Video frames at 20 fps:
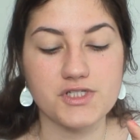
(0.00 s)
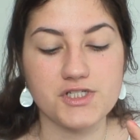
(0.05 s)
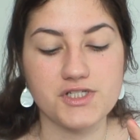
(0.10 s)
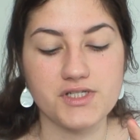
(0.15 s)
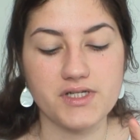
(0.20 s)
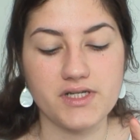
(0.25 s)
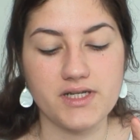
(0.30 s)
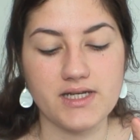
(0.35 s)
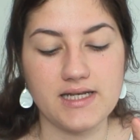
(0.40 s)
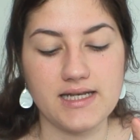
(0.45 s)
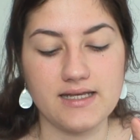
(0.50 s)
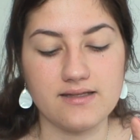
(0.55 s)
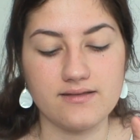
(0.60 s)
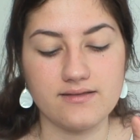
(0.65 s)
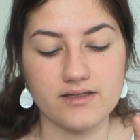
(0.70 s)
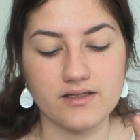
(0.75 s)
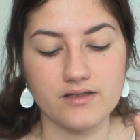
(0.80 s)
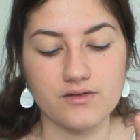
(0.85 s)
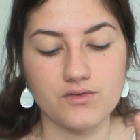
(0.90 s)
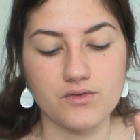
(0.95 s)
J'ai la
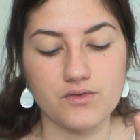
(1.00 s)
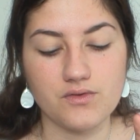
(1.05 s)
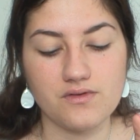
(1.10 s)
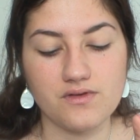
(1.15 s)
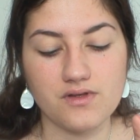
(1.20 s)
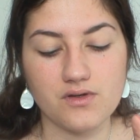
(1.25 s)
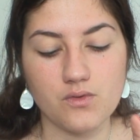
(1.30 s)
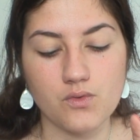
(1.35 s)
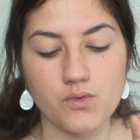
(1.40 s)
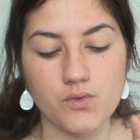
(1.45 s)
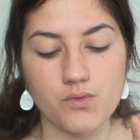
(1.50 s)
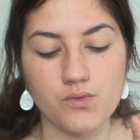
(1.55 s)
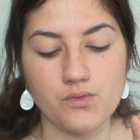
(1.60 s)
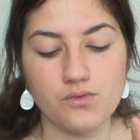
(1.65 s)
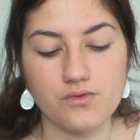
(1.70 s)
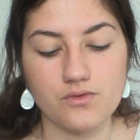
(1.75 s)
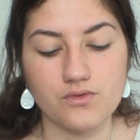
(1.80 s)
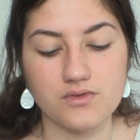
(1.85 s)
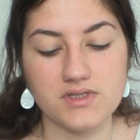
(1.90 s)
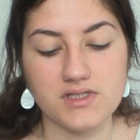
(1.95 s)
teinte
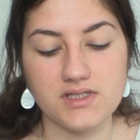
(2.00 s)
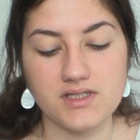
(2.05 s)
01